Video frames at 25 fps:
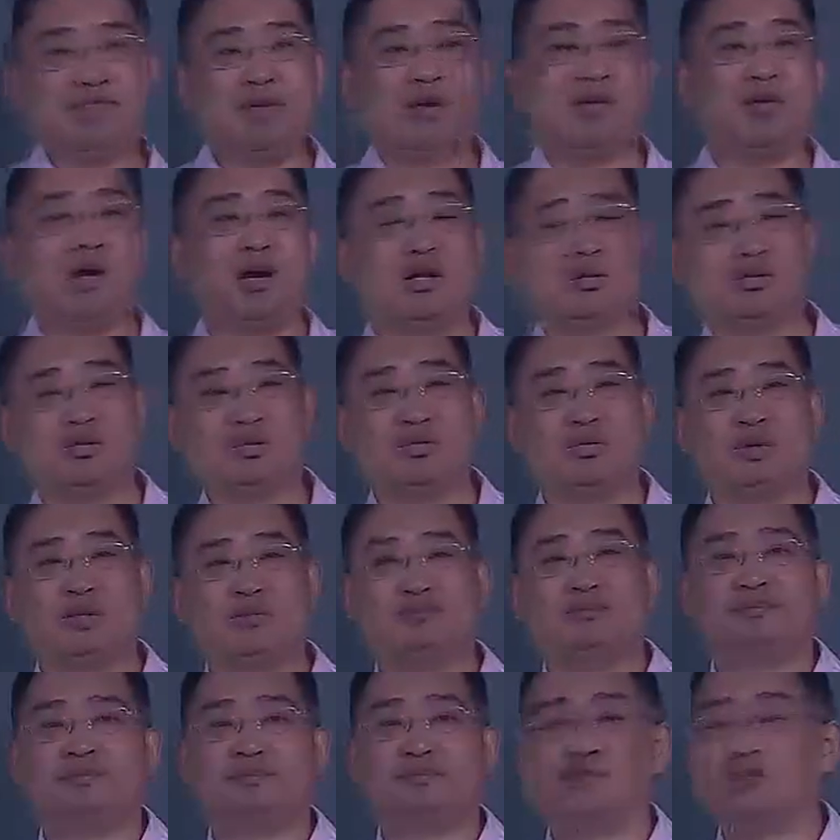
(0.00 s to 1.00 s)
端，因
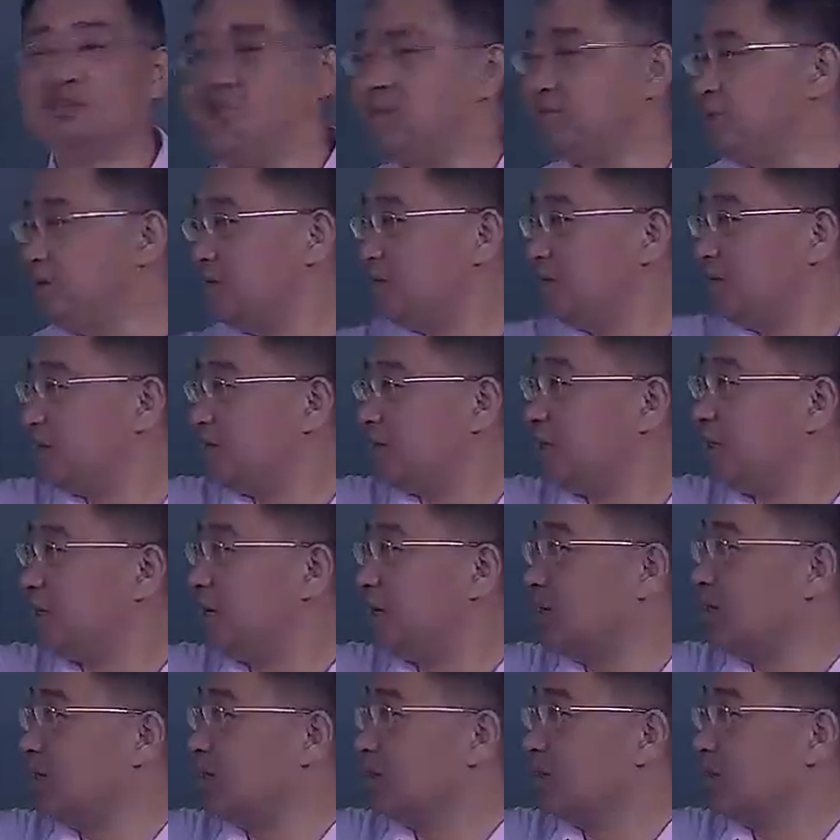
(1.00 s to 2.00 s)
为大家看这
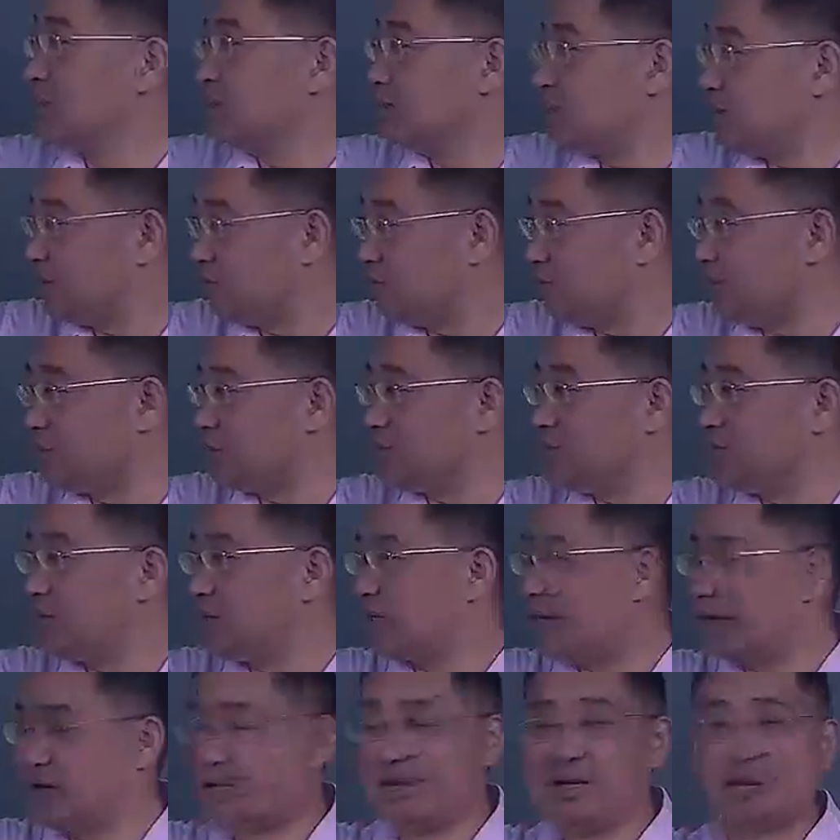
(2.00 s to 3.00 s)
些东西稍微改一改，对不
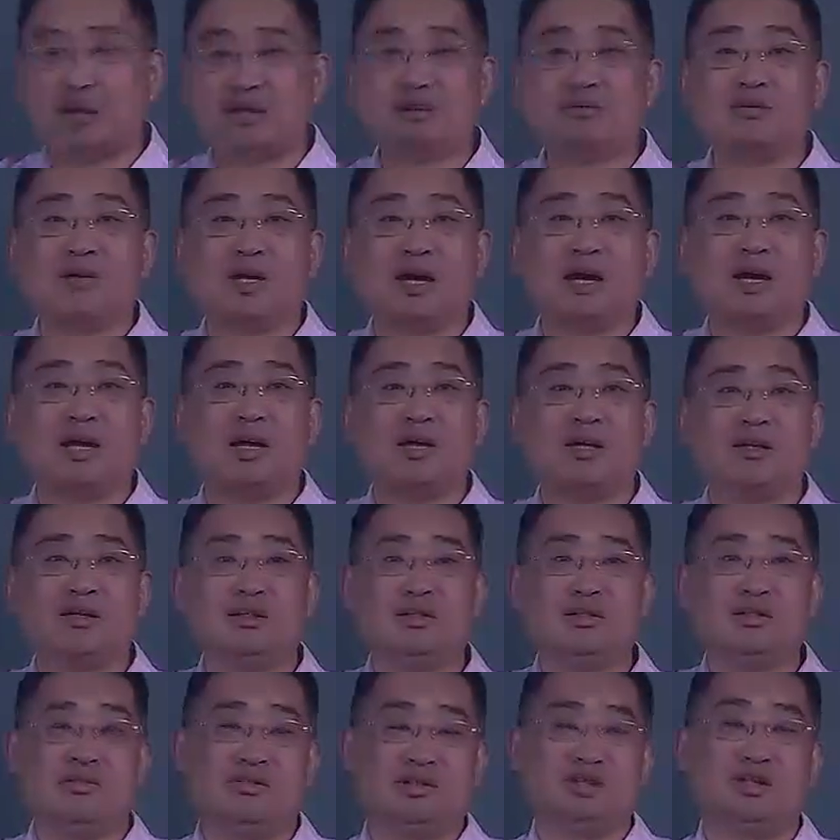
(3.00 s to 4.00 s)
对？那就是一道
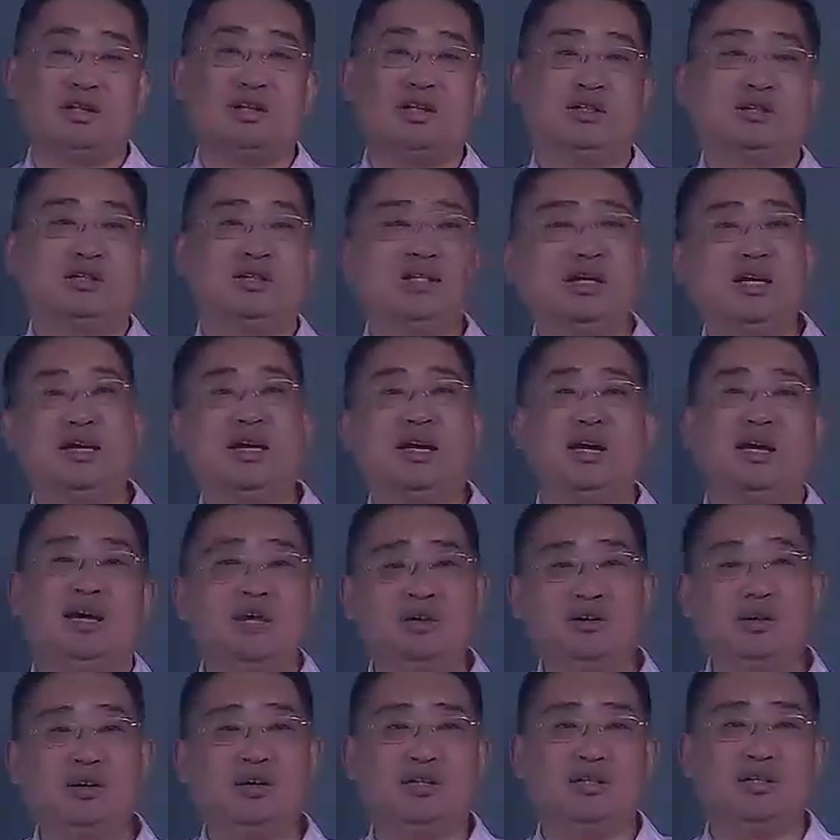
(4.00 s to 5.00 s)
题，再改改又一道题，
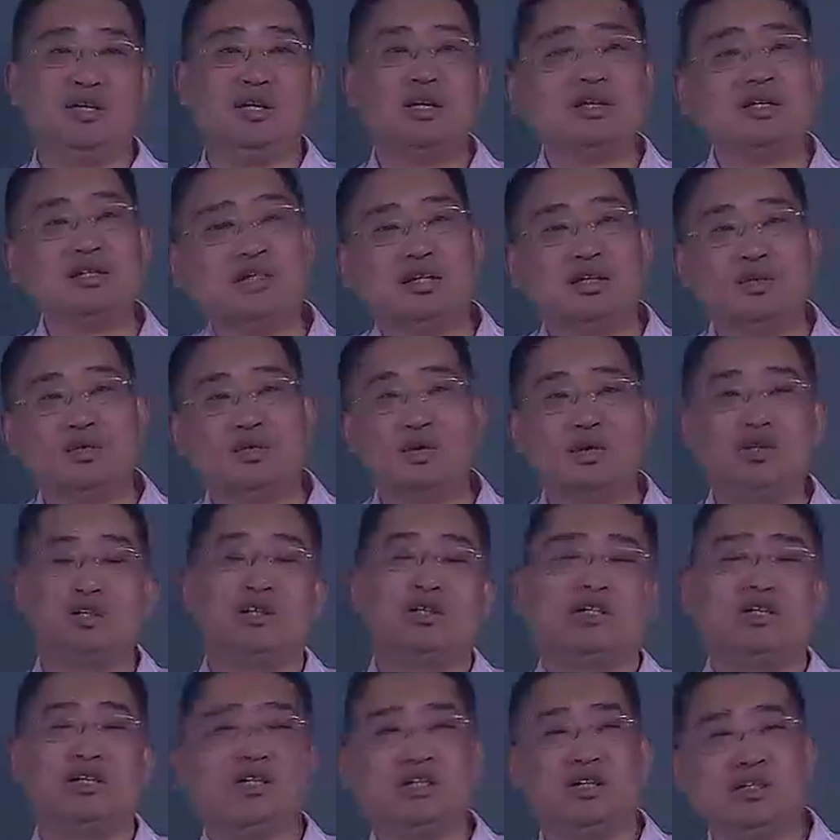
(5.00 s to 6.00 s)
再多几个进程，小
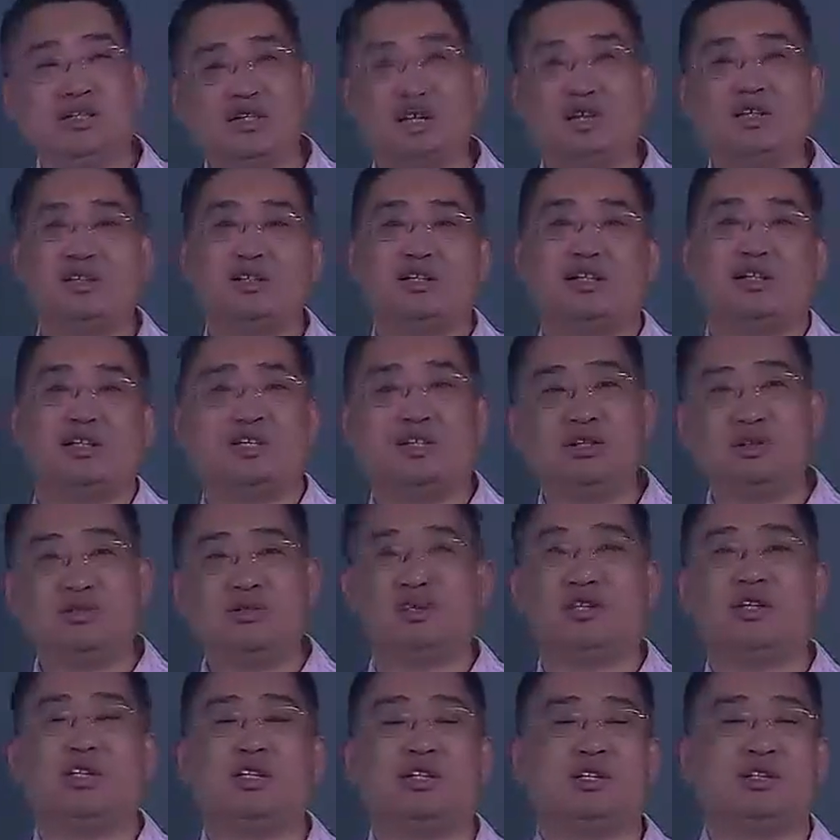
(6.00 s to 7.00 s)
几个进程又是一个题。
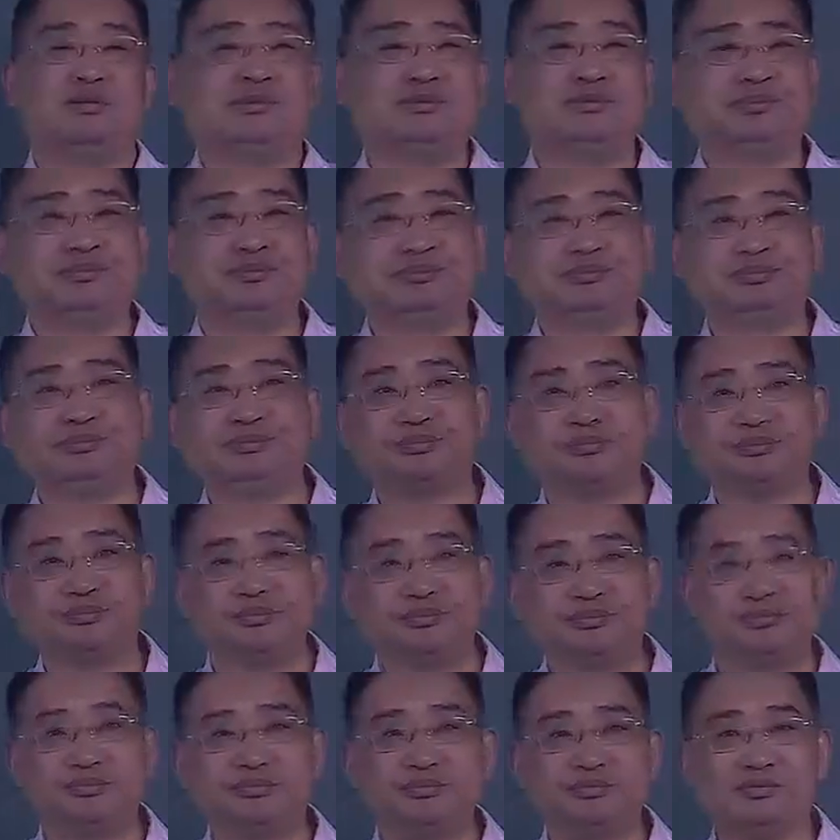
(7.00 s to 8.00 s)

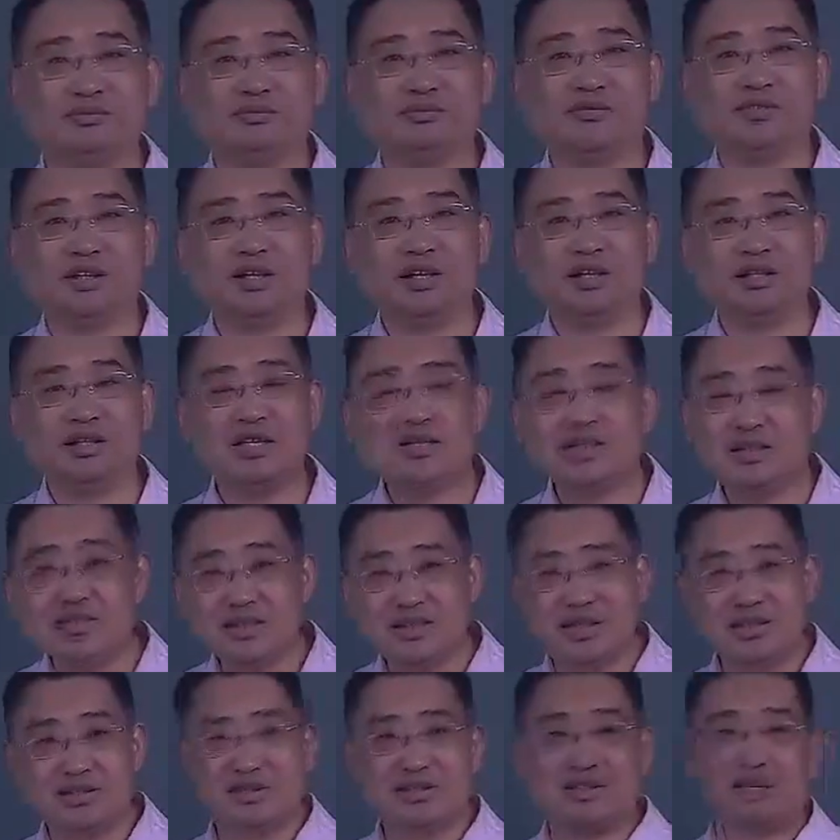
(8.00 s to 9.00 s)
但是这个简
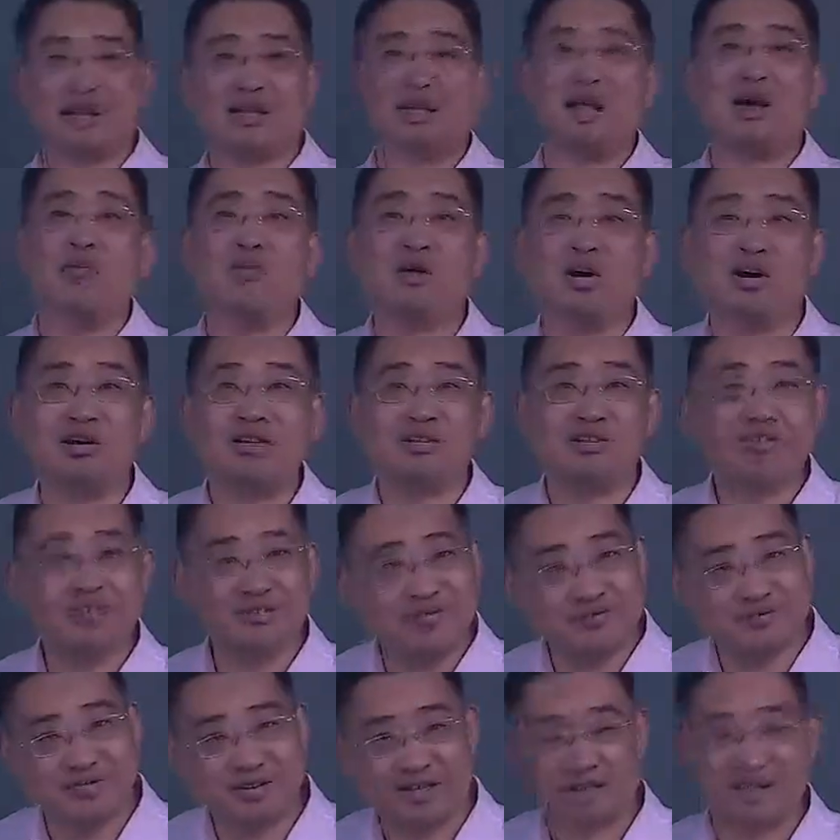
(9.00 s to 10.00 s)
单不？非常简
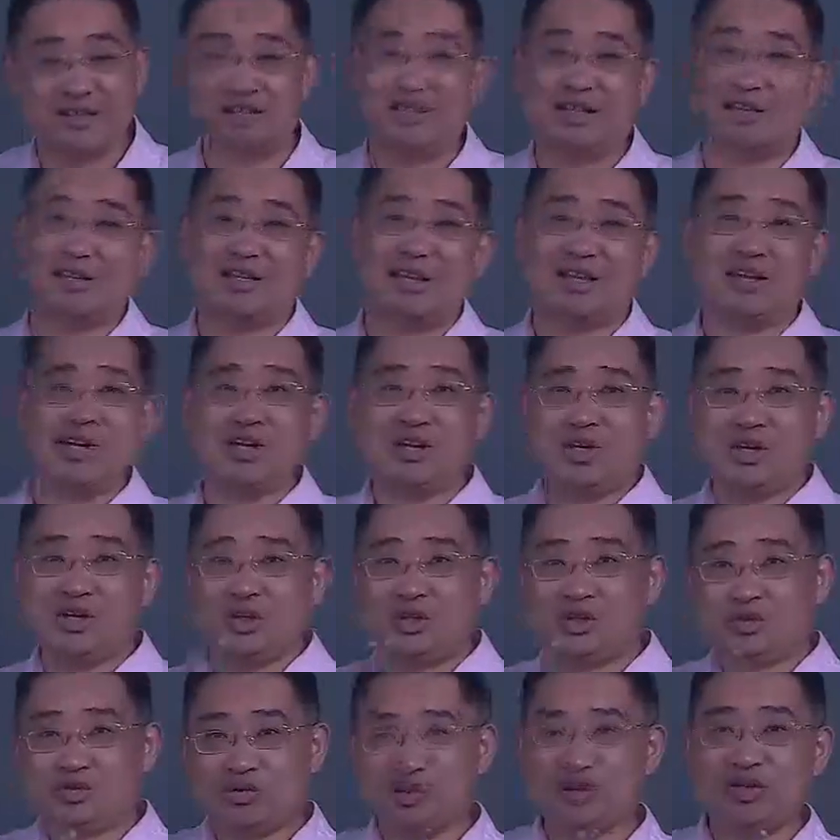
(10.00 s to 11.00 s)
单，说一
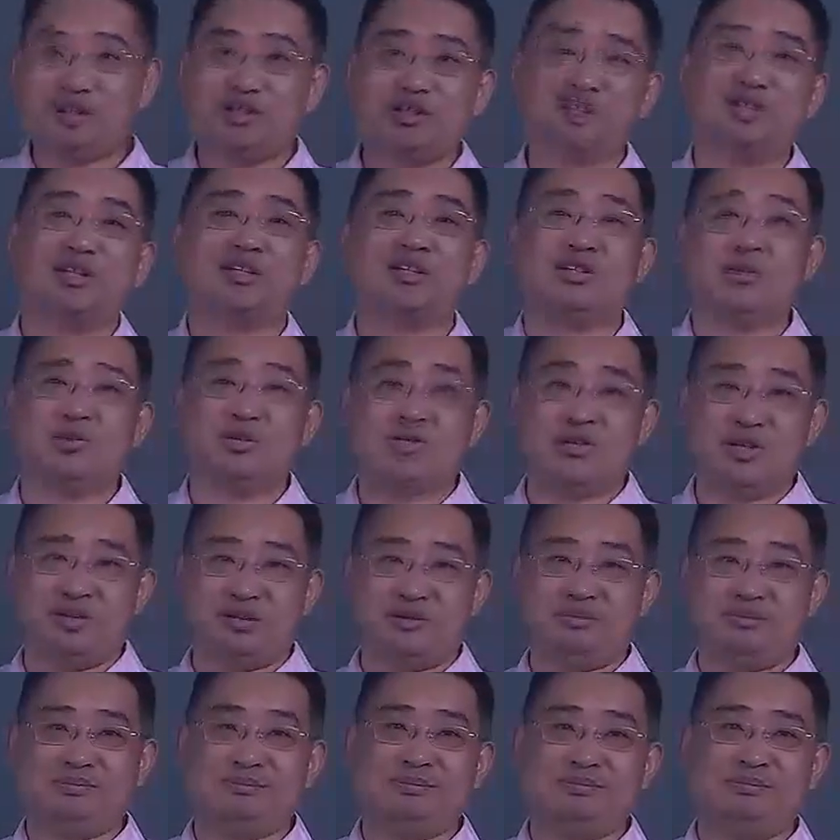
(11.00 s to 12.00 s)
次你就会了。
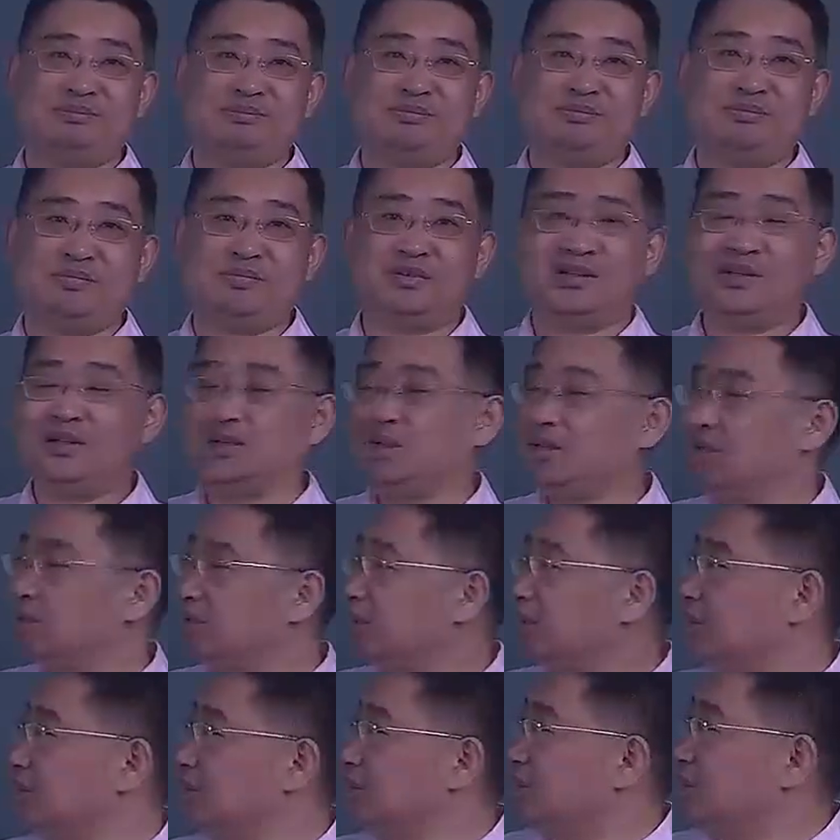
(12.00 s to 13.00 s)

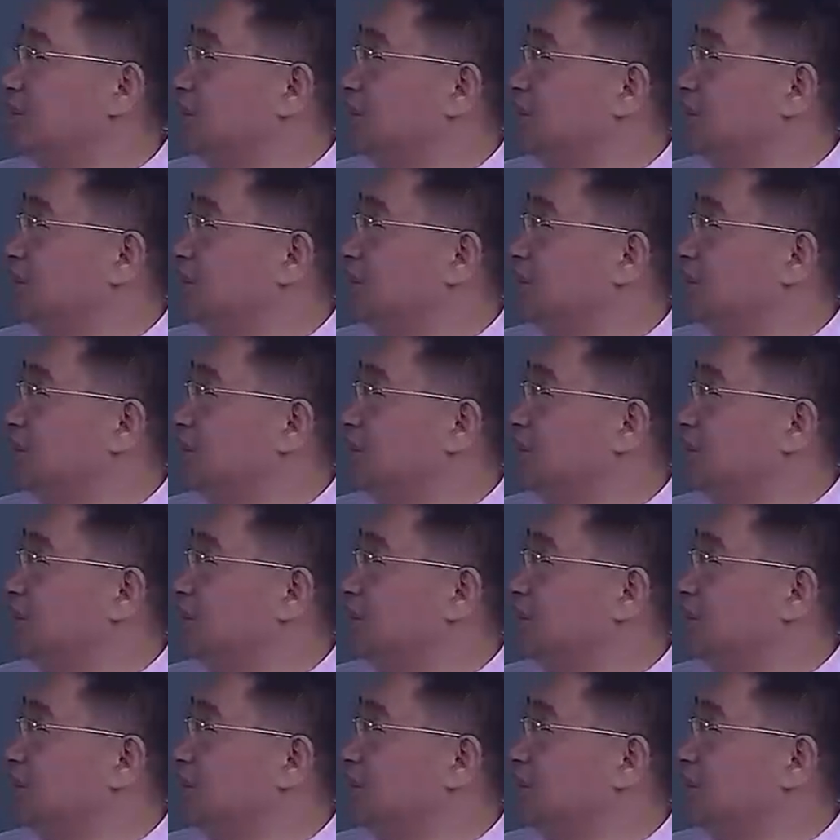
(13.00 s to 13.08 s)
那么